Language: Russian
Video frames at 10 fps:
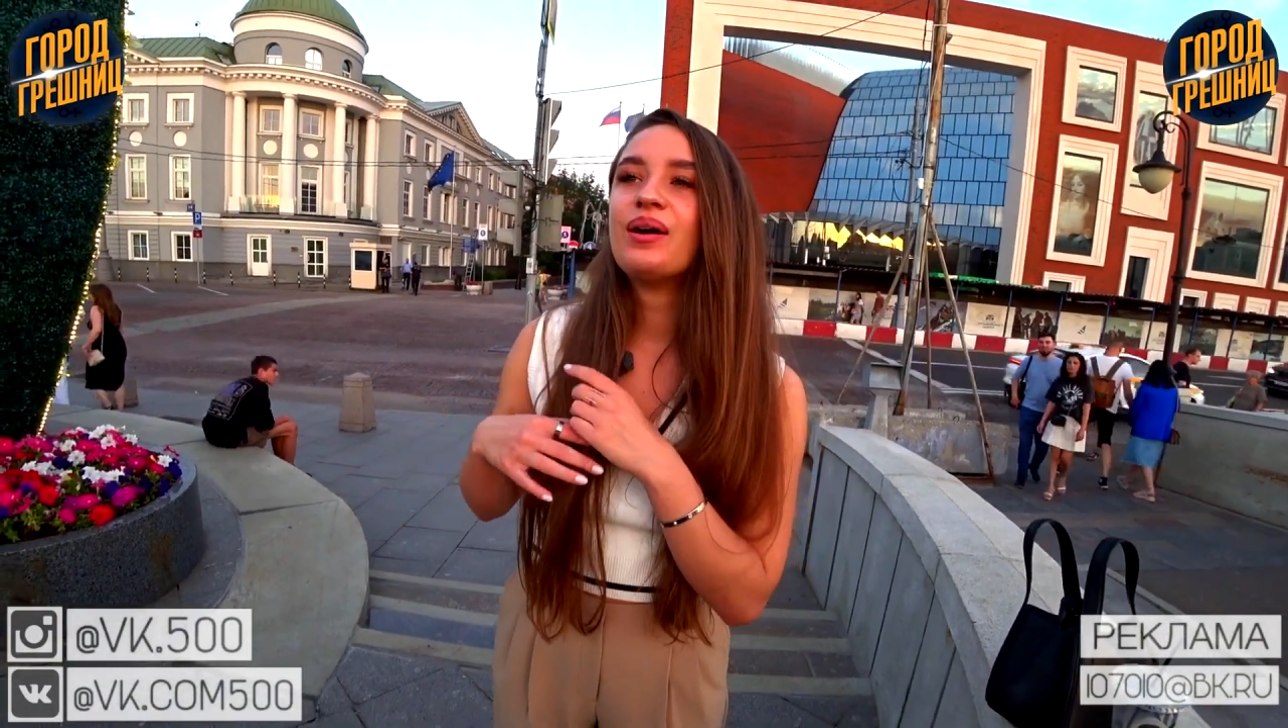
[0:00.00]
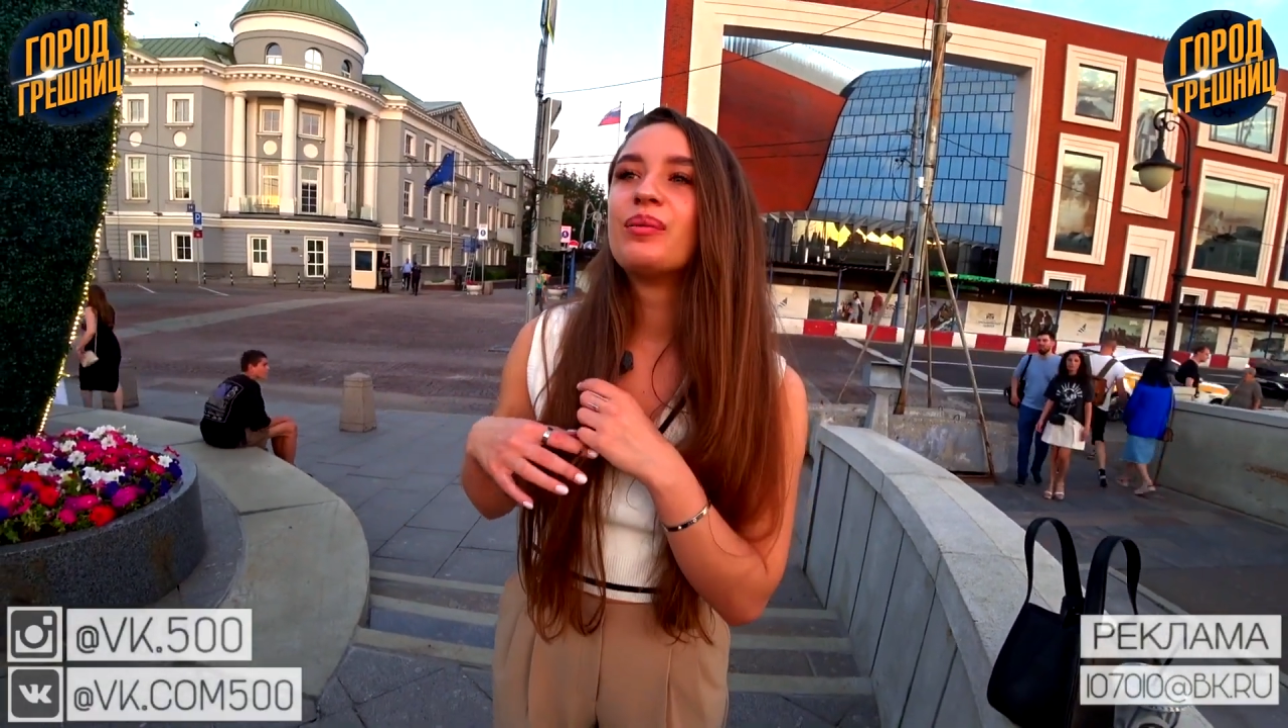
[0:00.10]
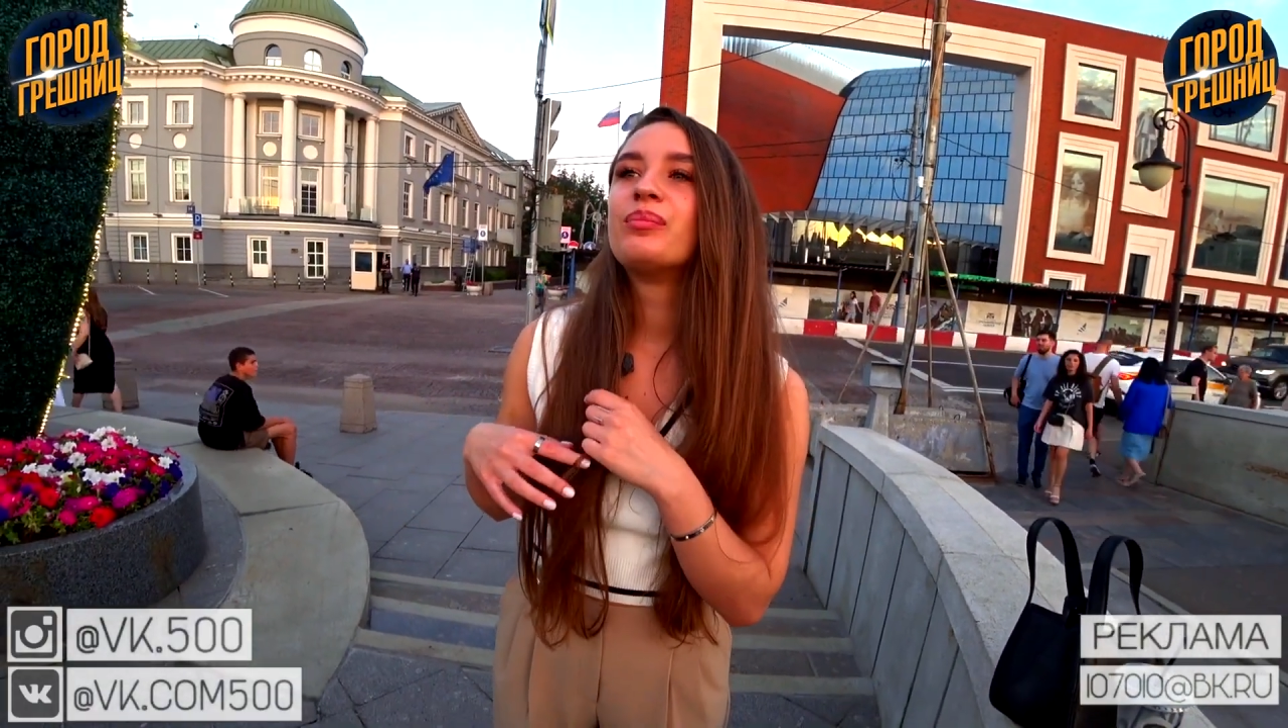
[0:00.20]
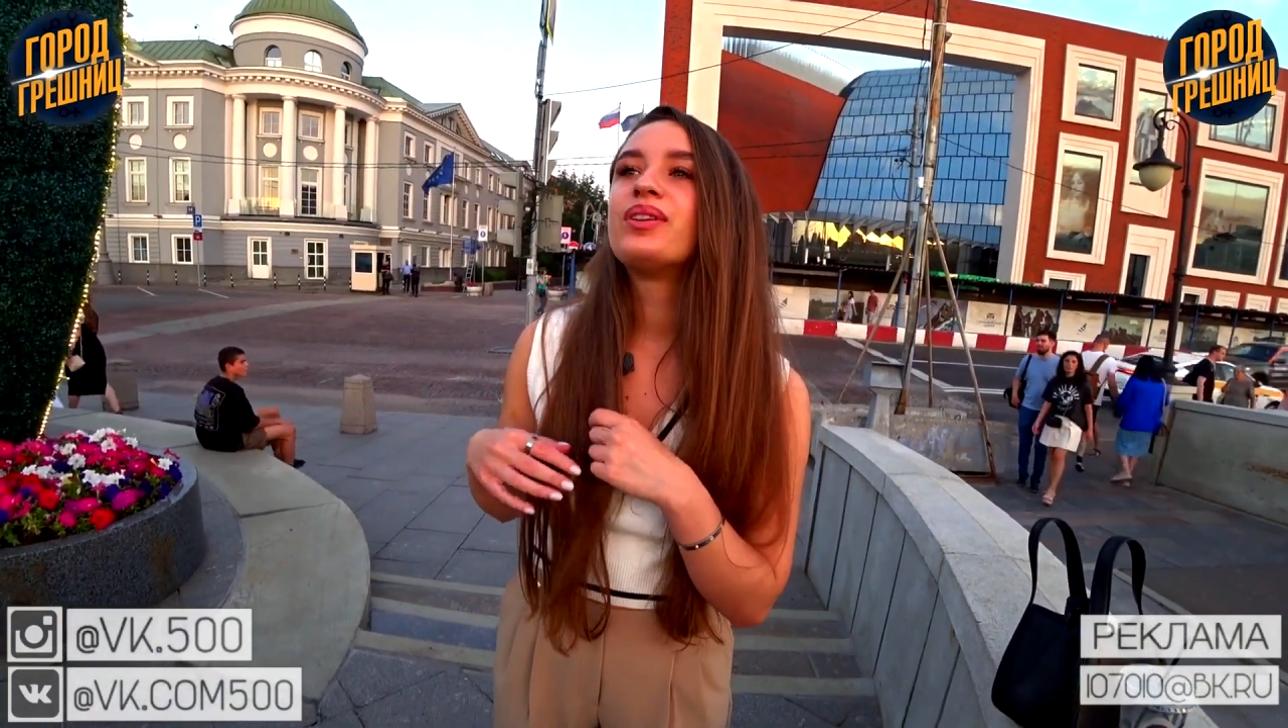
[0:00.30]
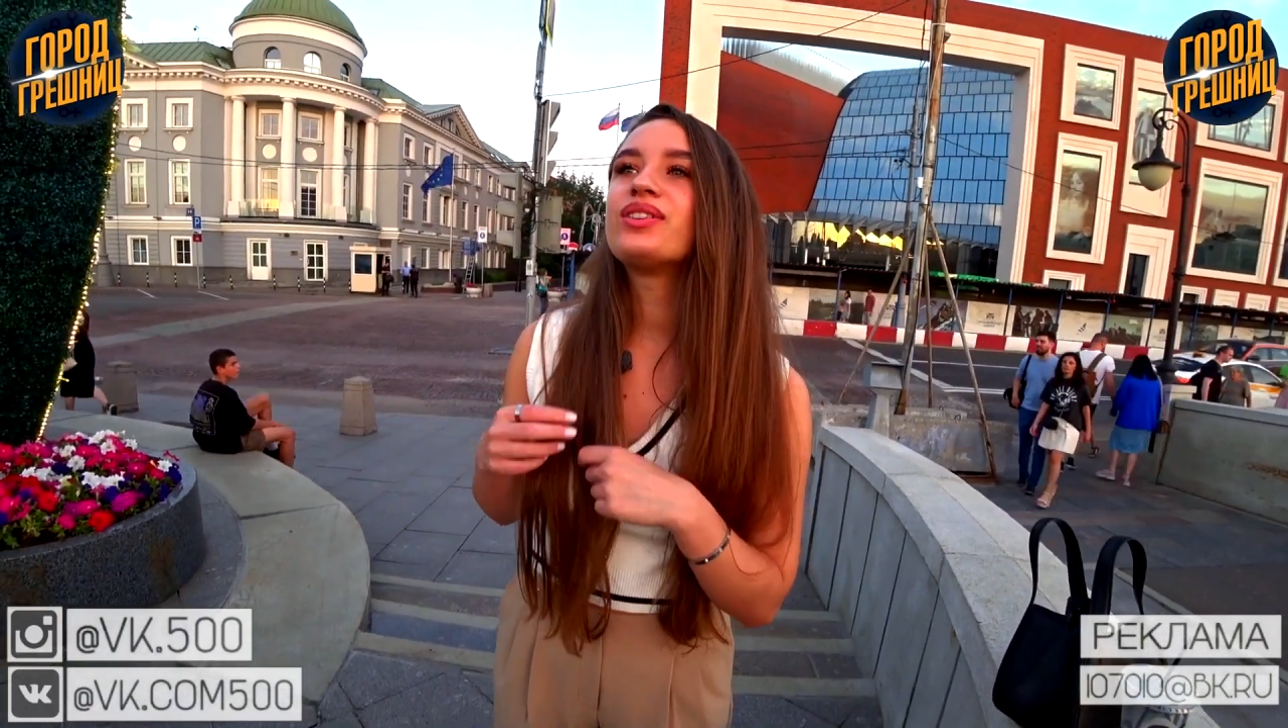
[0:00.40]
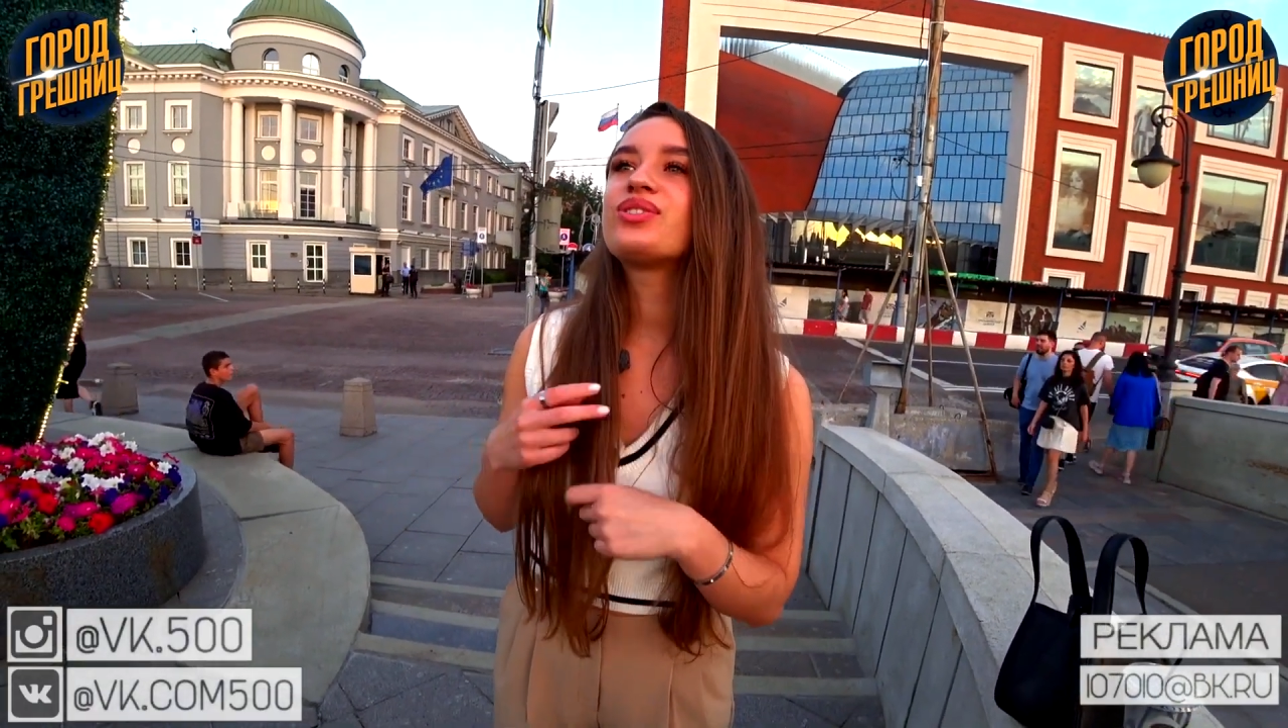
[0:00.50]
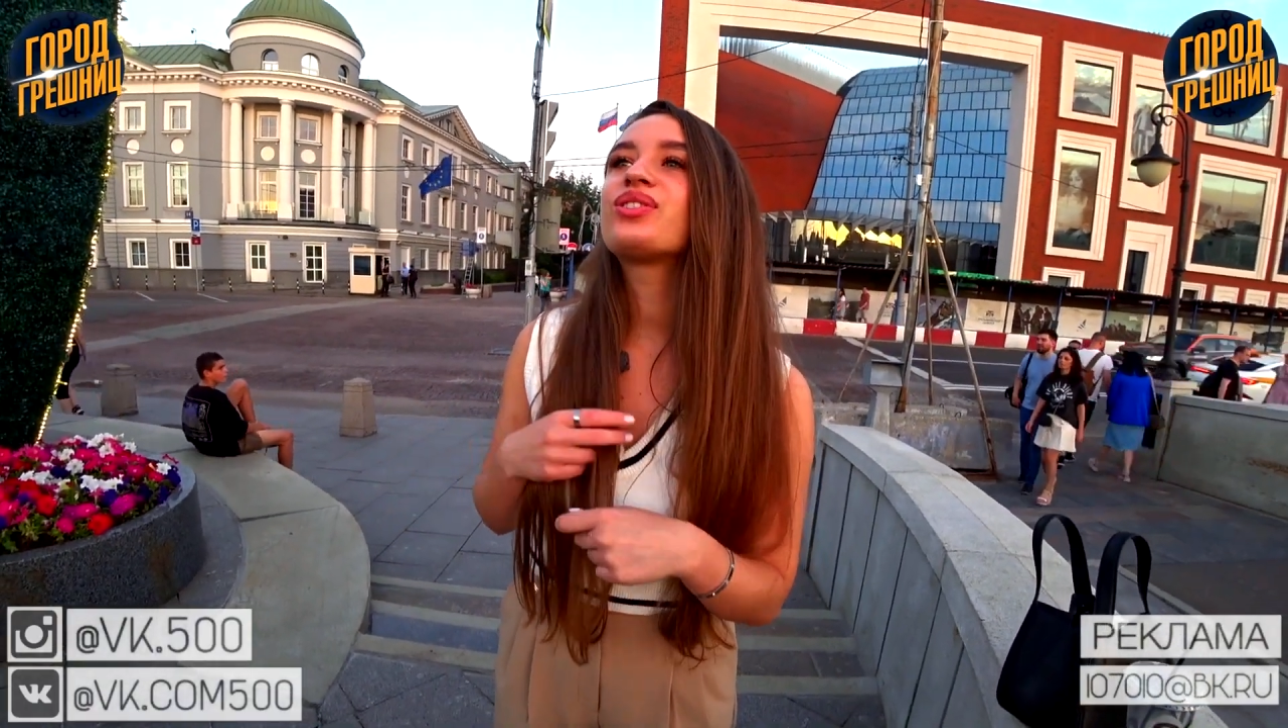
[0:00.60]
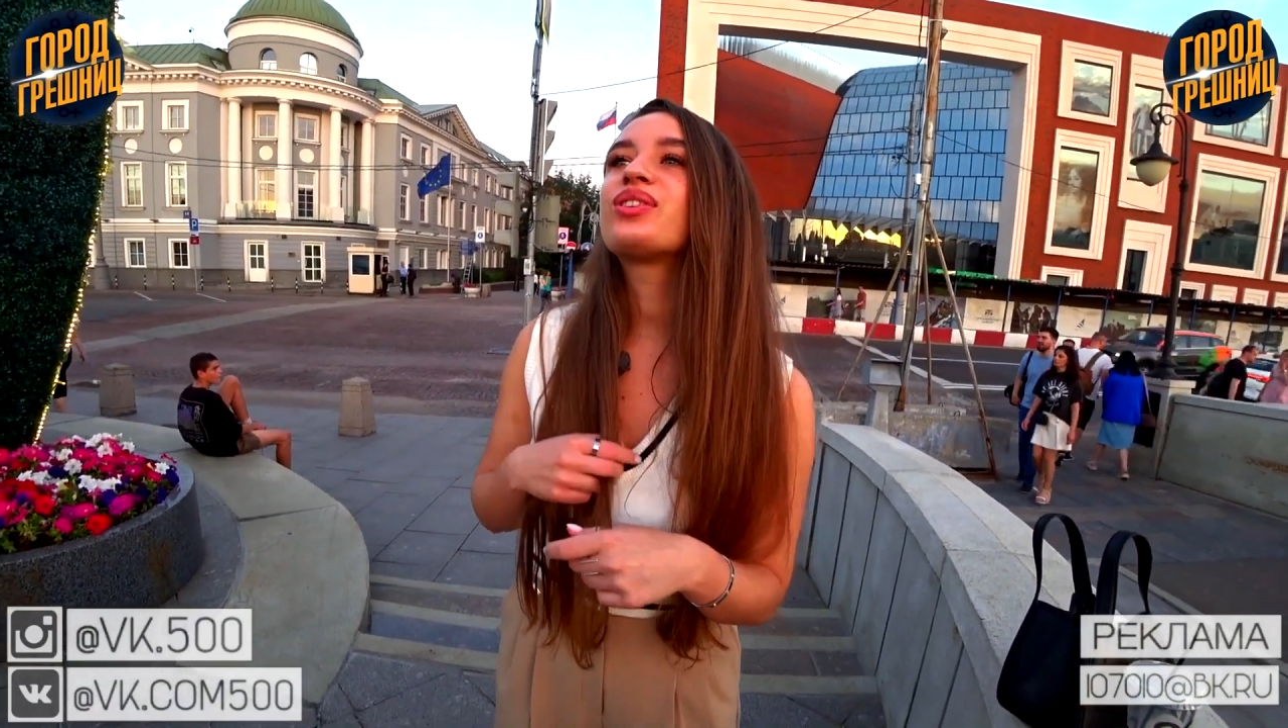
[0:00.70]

Блин, что-то